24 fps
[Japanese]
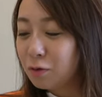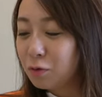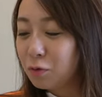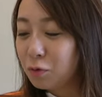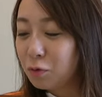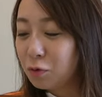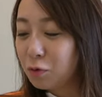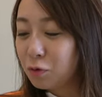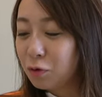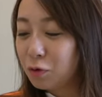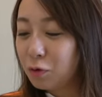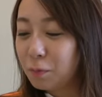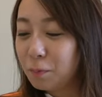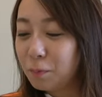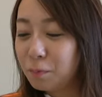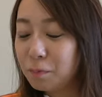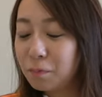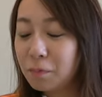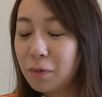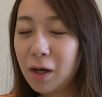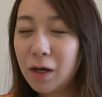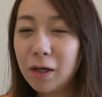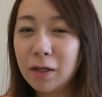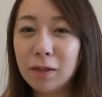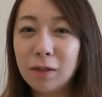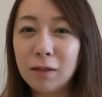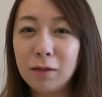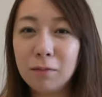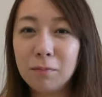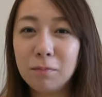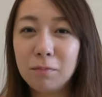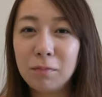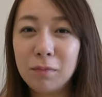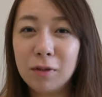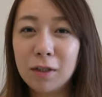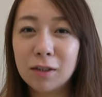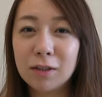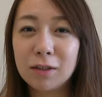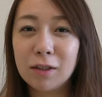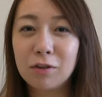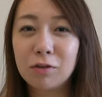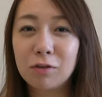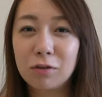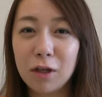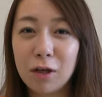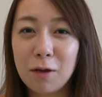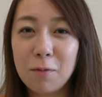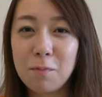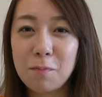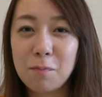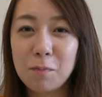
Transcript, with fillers: こう周り皆さんのね